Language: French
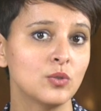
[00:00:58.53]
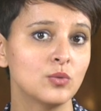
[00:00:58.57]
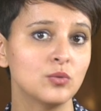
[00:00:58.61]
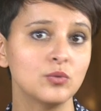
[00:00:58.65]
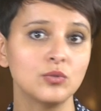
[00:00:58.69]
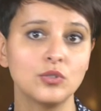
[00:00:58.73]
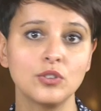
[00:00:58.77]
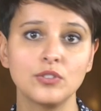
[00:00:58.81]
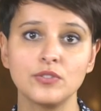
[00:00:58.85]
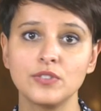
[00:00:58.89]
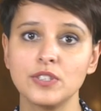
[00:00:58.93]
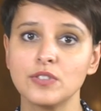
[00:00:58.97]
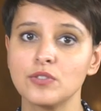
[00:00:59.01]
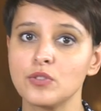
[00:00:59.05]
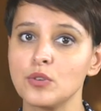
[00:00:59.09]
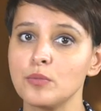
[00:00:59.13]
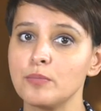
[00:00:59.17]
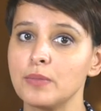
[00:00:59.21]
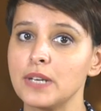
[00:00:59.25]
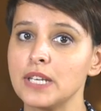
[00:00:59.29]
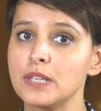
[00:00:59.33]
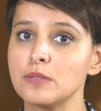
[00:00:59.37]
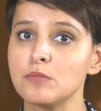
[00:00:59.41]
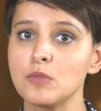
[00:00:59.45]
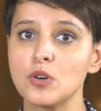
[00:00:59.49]
ou de vivre
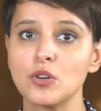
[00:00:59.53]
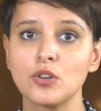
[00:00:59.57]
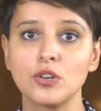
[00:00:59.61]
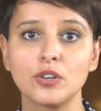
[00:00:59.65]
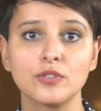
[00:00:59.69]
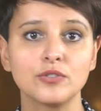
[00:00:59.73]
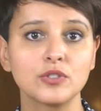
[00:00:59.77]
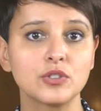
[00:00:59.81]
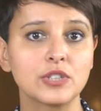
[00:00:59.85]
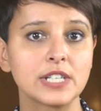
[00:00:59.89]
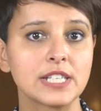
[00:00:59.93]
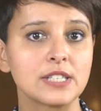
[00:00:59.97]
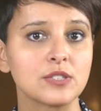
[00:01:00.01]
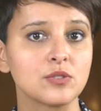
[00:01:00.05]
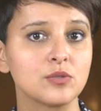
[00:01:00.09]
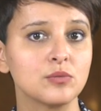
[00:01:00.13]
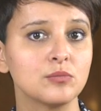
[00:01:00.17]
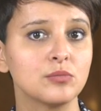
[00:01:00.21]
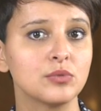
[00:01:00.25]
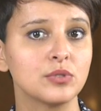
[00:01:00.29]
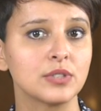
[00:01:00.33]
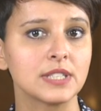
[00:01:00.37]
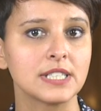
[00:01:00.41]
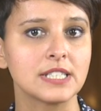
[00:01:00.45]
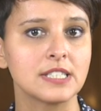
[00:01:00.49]
pleinement leur
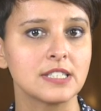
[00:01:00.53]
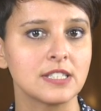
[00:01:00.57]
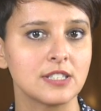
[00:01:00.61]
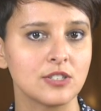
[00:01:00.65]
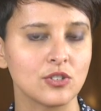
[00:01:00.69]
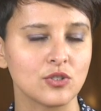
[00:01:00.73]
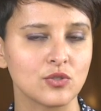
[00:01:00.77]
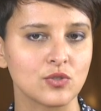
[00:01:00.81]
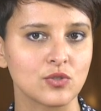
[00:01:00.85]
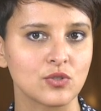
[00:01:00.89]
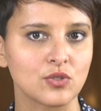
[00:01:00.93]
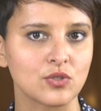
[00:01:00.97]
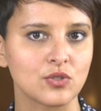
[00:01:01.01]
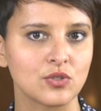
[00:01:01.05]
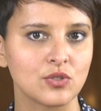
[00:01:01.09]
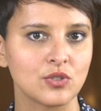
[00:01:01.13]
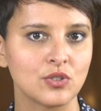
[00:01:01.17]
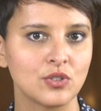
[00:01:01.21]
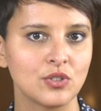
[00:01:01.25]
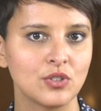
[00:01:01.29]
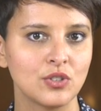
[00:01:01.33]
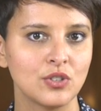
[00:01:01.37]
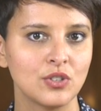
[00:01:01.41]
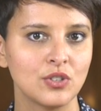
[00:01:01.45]
vocation pour les sciences.